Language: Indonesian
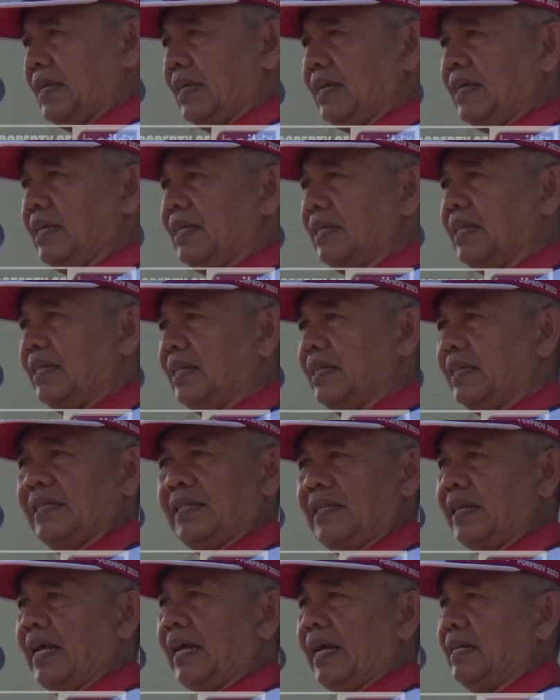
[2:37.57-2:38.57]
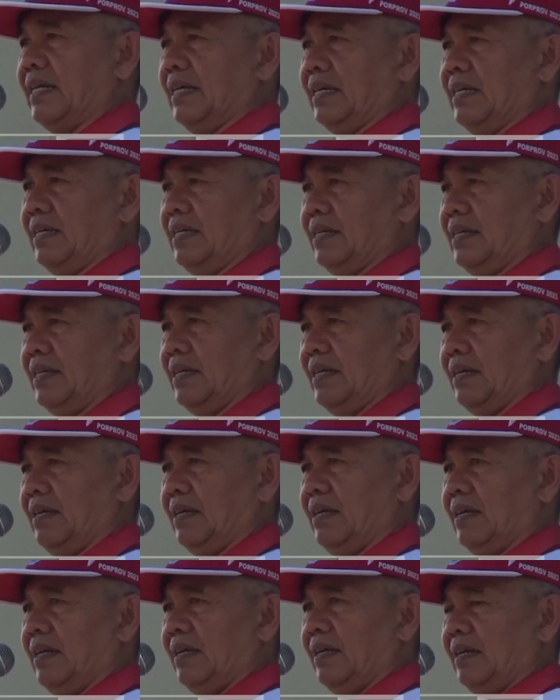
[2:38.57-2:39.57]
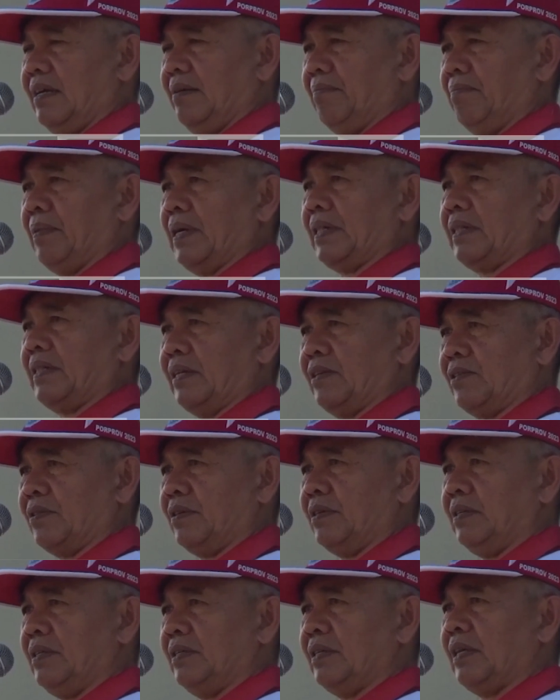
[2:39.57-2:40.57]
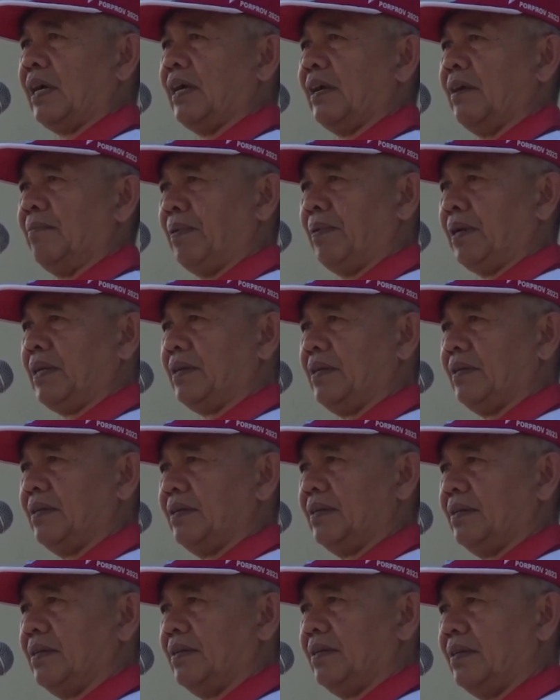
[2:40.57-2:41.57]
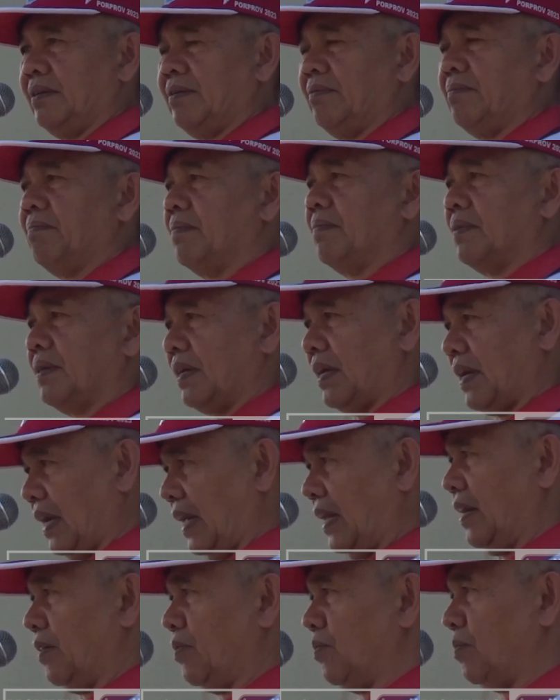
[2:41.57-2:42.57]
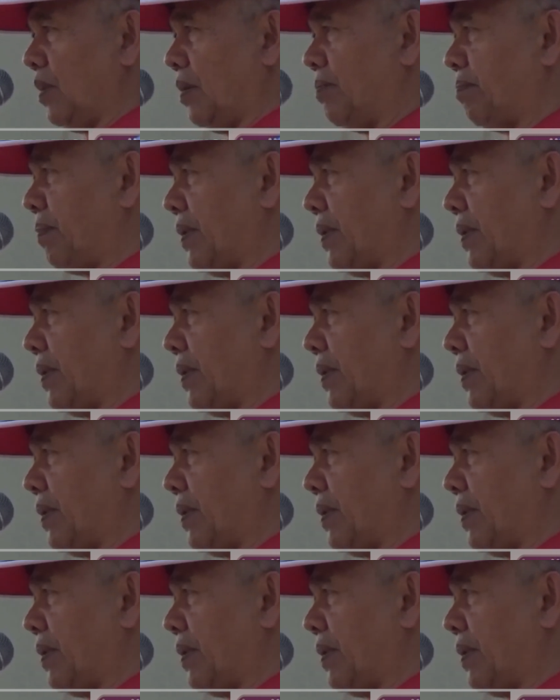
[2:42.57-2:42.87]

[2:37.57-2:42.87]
Yang terpenting adalah semua atlet harus bisa tampil maksimal dalam kondisi yang fit dan semoga dapat